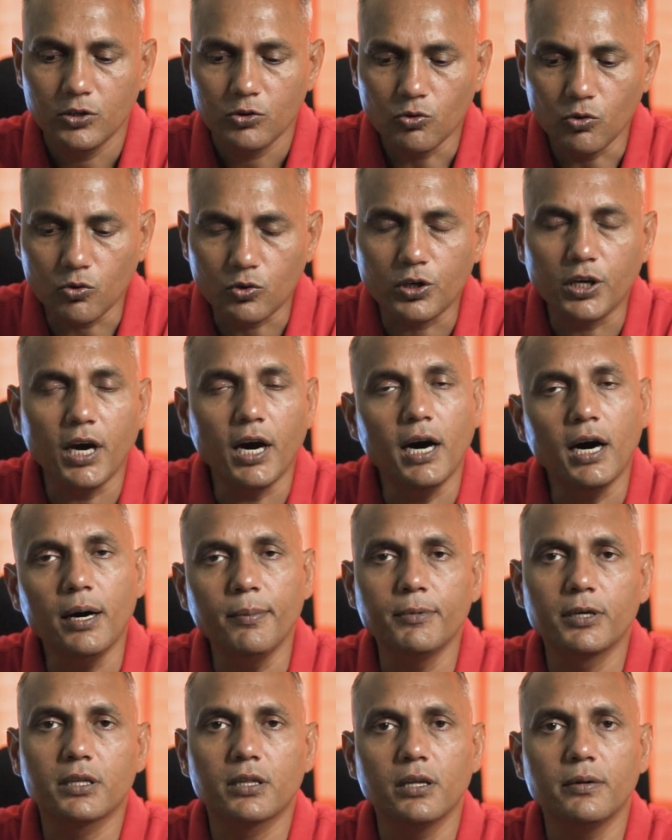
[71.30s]
तो क्या
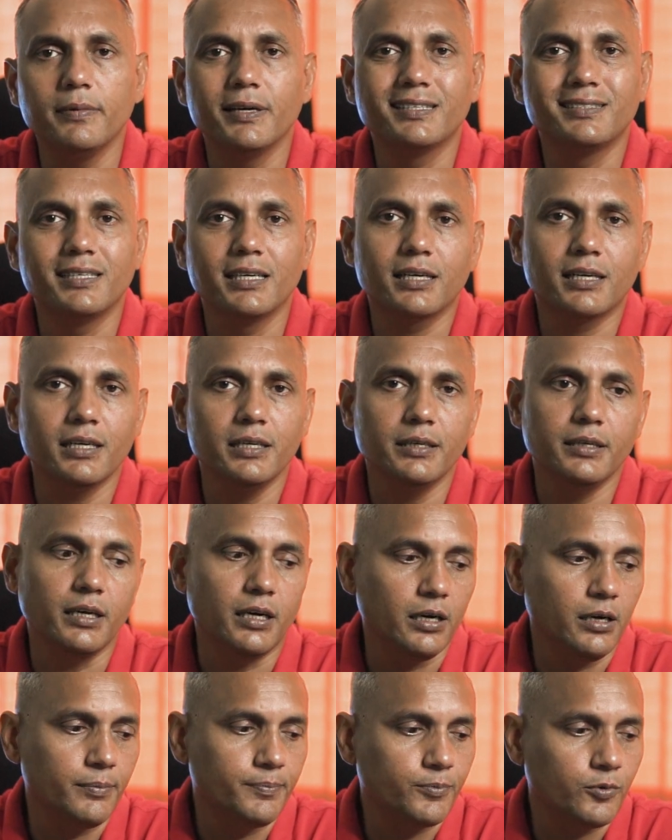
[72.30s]
मतलब एग्जैक्टली exactly
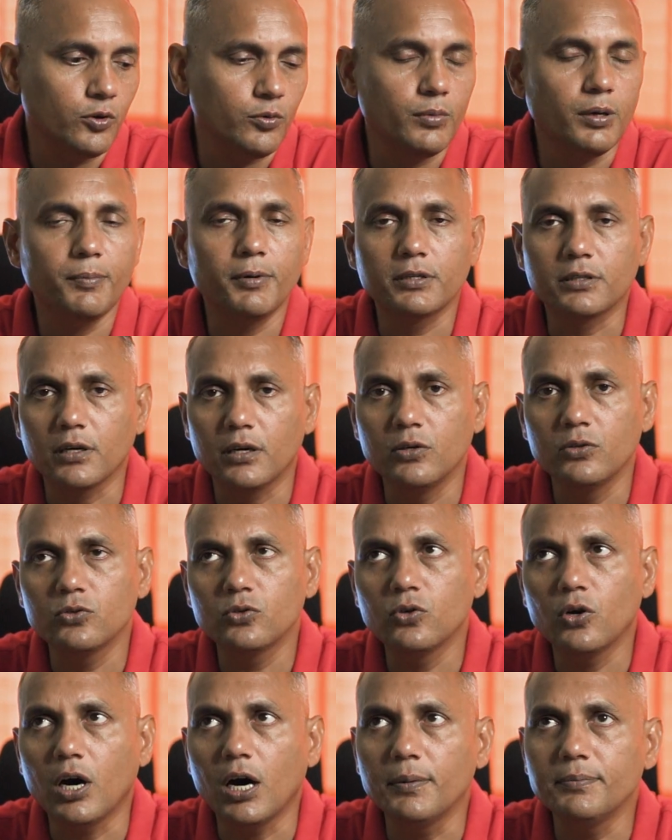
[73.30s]
आपको मैं बताऊं
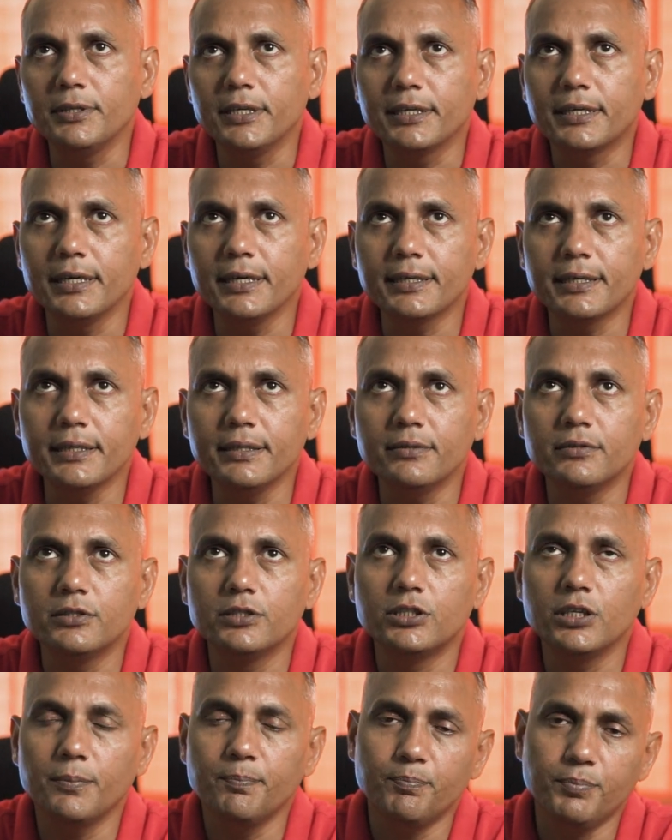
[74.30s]
तो आप देखिए कि
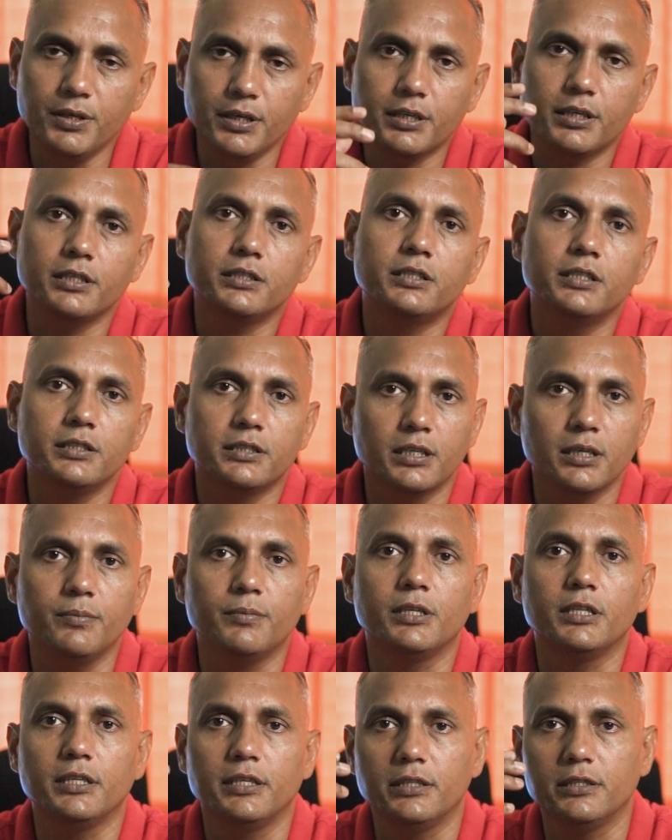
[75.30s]
जब भी किसी से
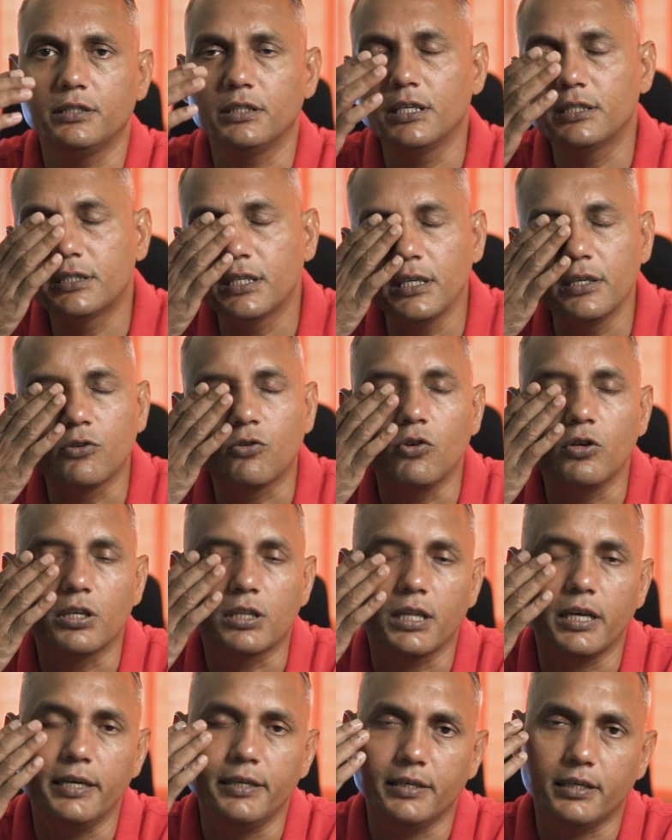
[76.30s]
मिलें जैसे ही कोई
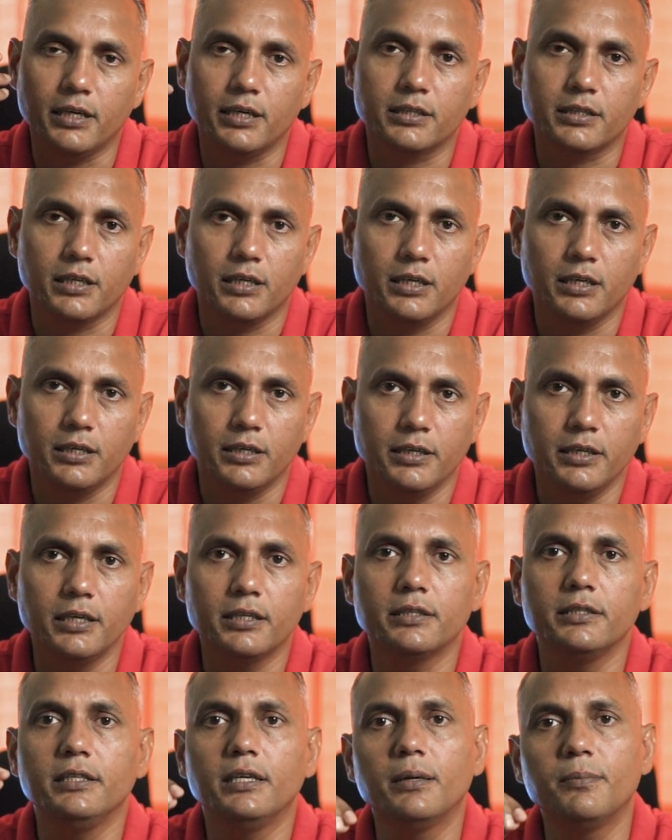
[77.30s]
क्लाइंट आता है
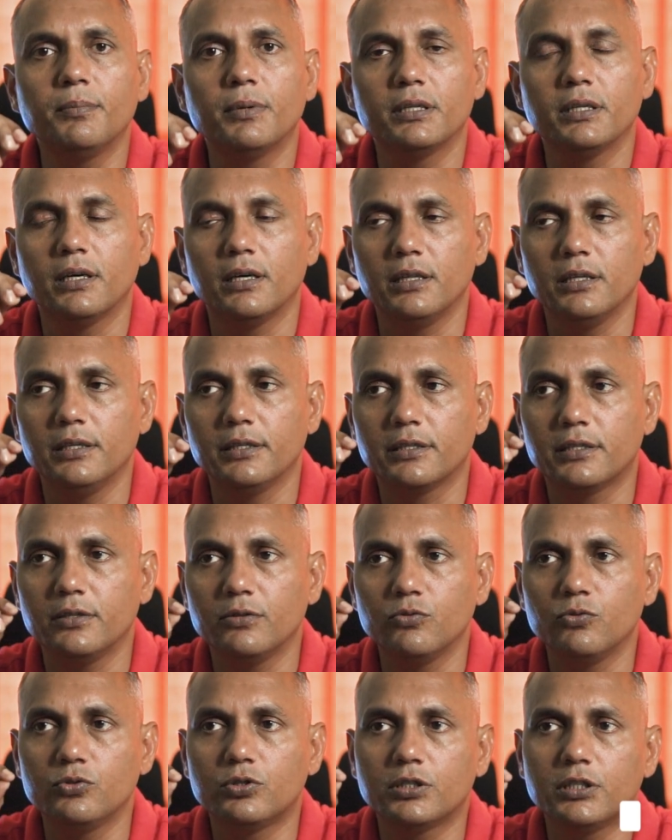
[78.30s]
एक नियम बना लें कि
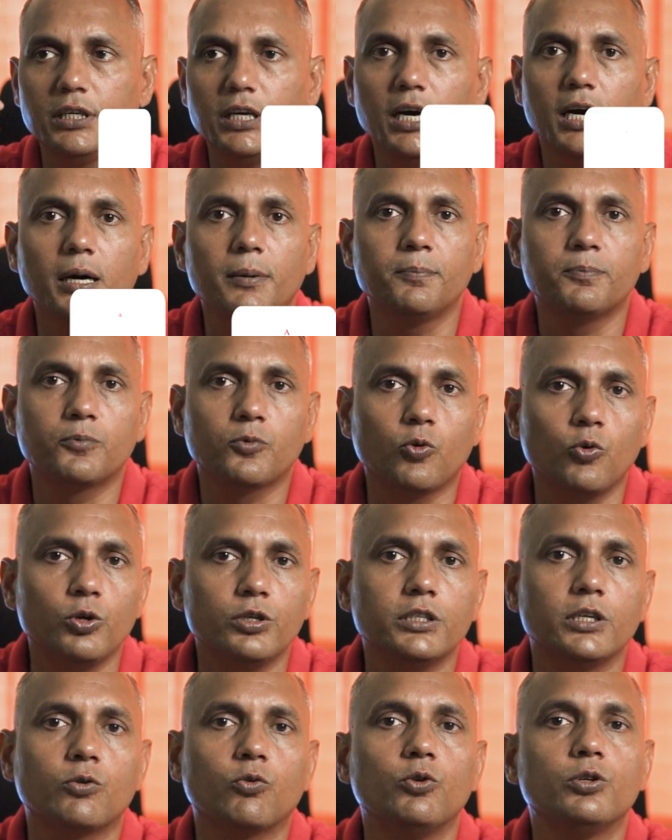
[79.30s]
उसकी आप कोई
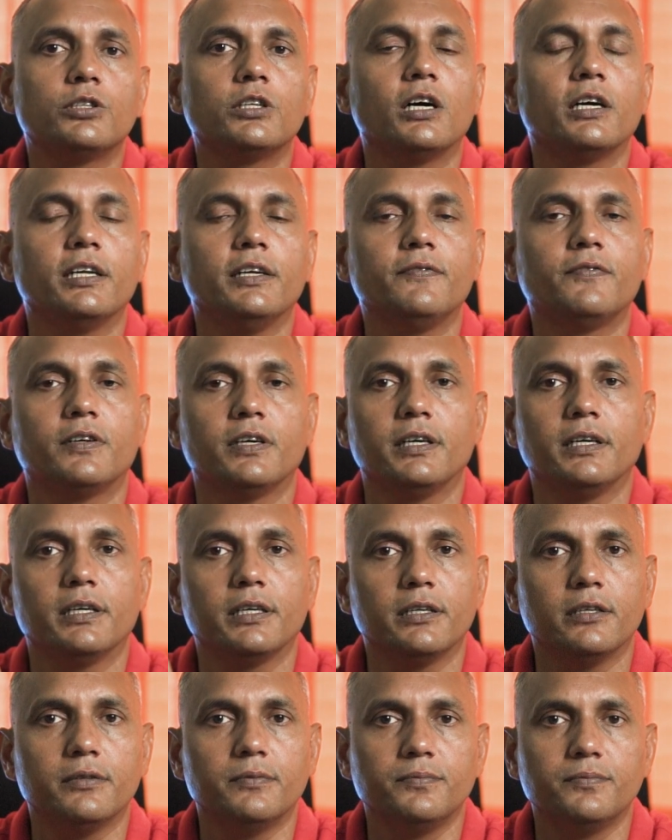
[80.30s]
ना कोई तारीफ
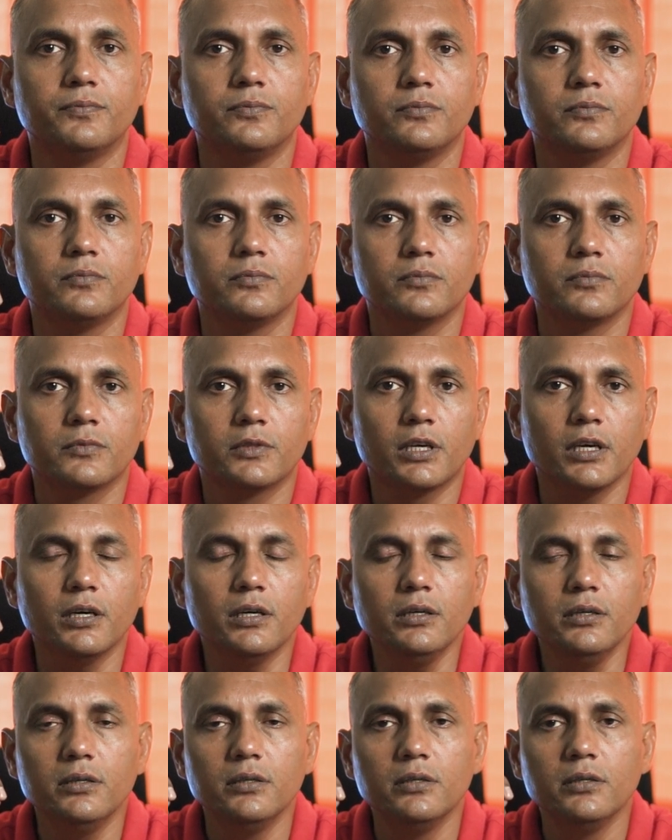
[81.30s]
करेंगे क्या
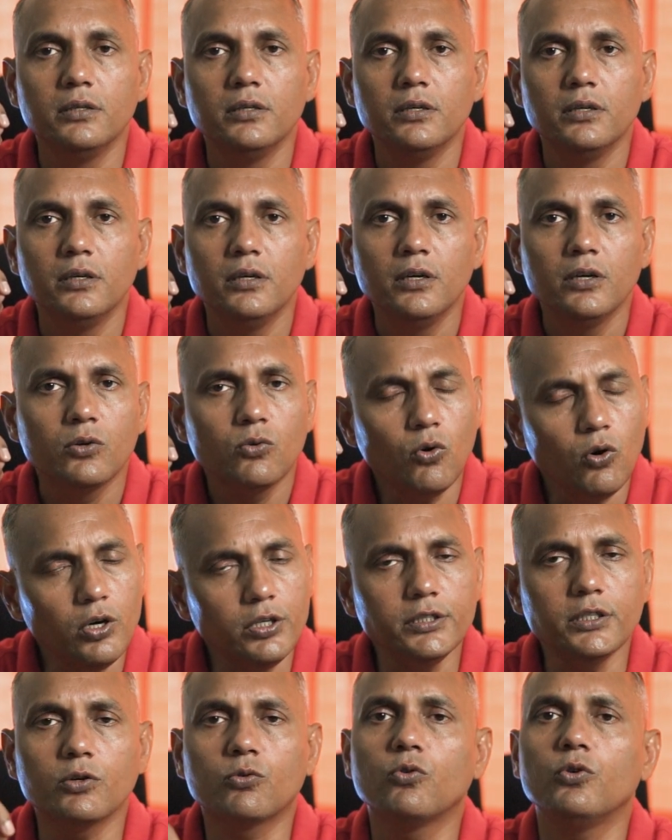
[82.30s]

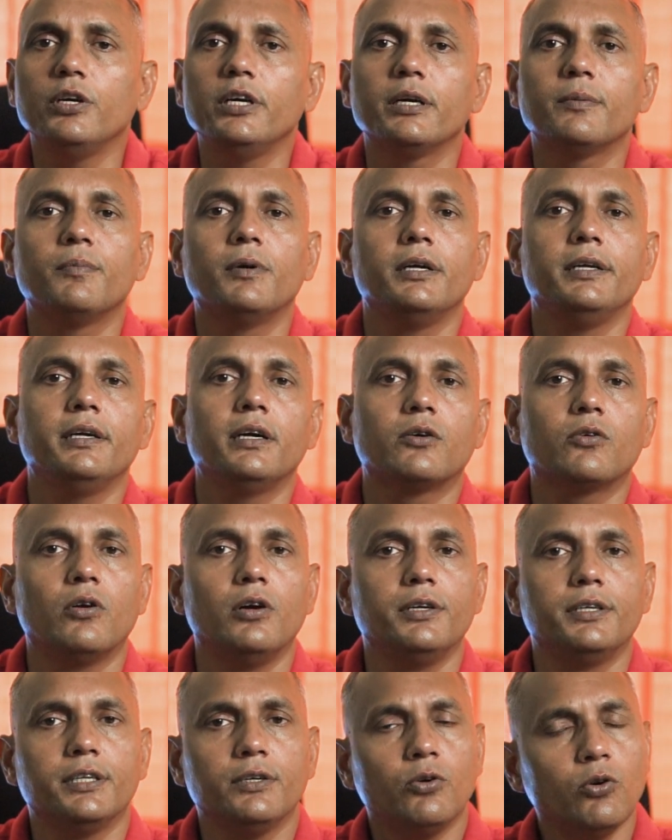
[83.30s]
कोई ना कोई एक बढ़िया
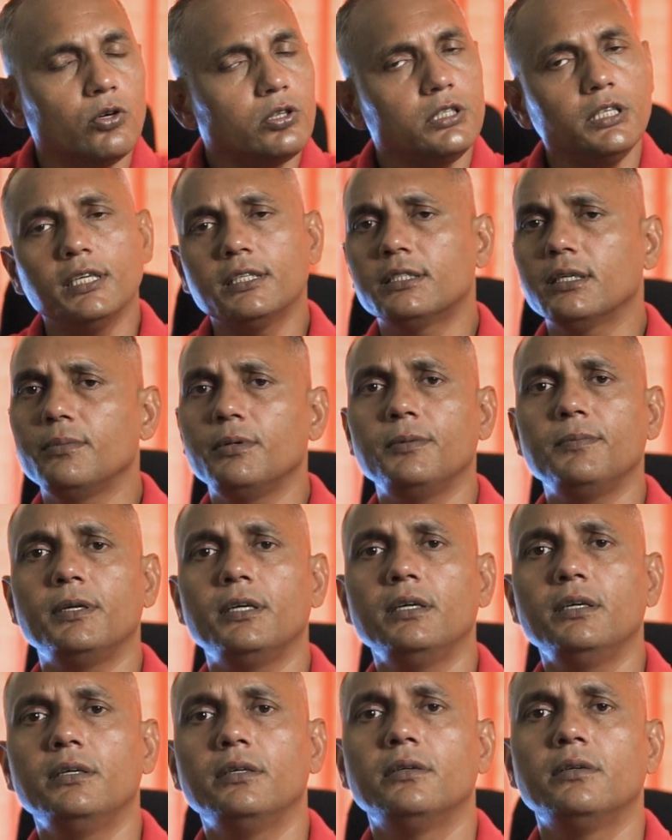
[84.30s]
क्वालिटी होती है सभी
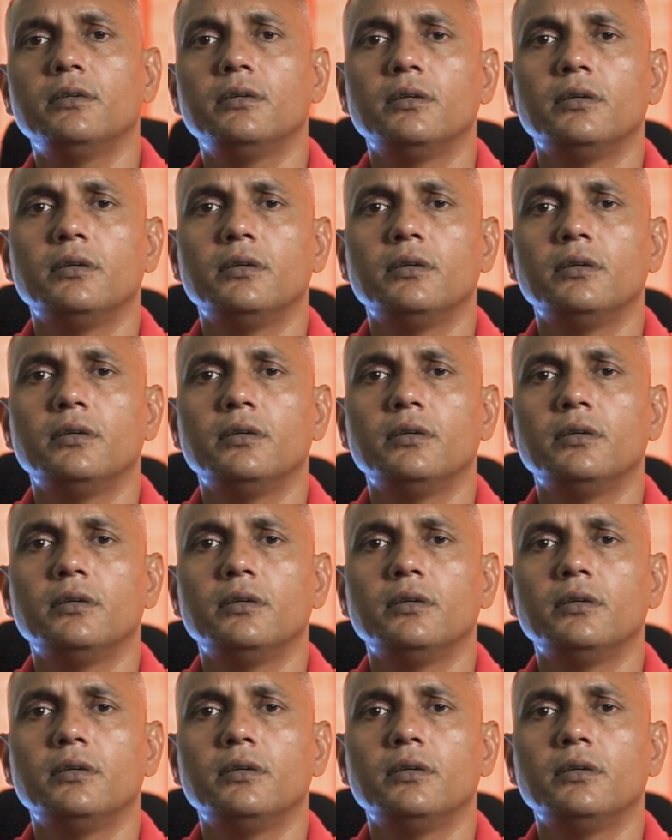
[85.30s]
में